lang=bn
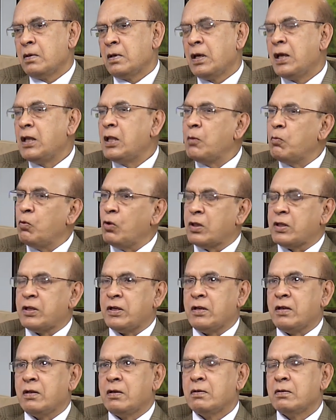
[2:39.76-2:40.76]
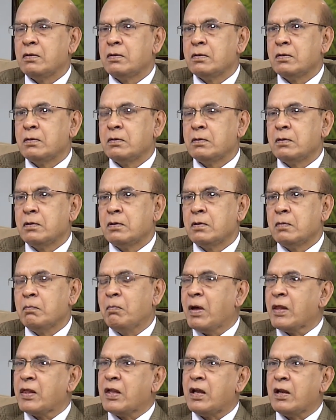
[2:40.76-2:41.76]
কেঁদে বলতেন
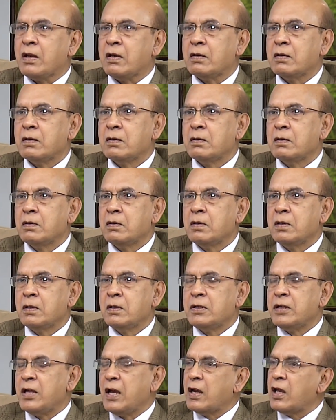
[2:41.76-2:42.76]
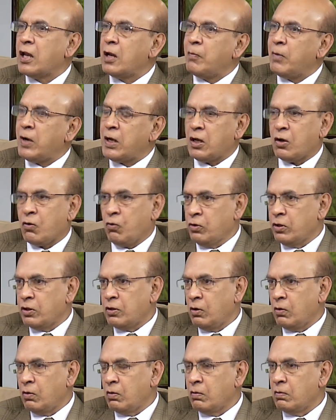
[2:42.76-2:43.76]
বাজান শেখের বেটা
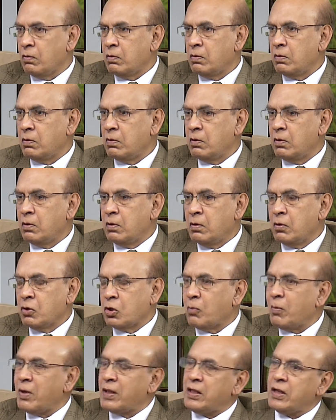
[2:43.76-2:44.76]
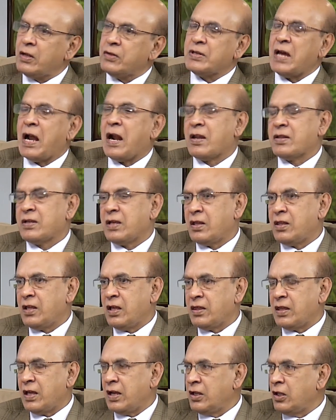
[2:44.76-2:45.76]
কইছিল তোমাদের যার আছে
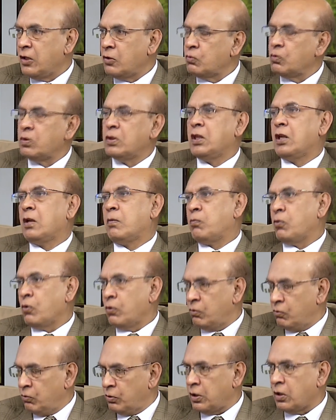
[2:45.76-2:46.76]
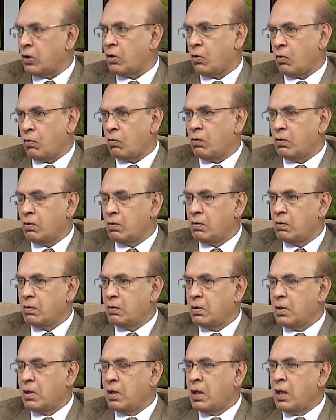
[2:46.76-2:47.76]
তা নিয়ে যুদ্ধের প্রস্তুতি করো
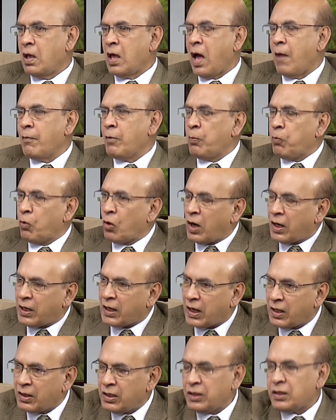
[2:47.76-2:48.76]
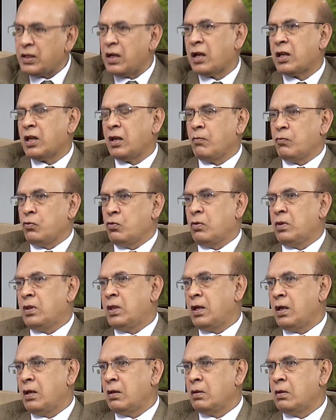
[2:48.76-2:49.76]
আমি পোলাটাকে দিতে আসলাম
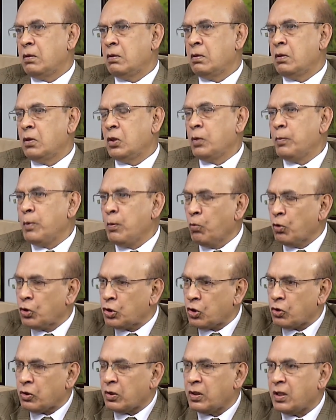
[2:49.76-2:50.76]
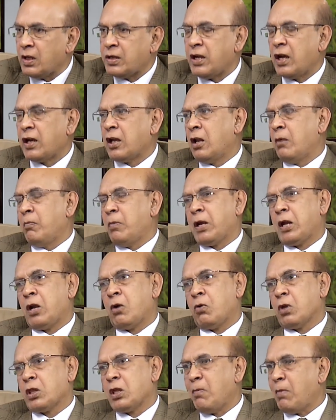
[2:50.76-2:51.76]
যুদ্ধে তুমি মুক্তিযোদ্ধা শেখের বেটার
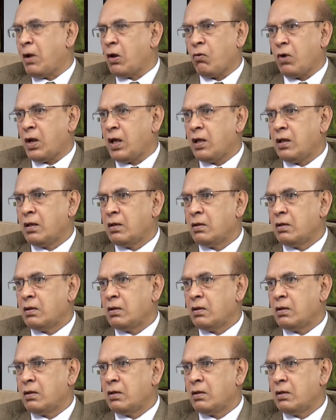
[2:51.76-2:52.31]
কথা মানো না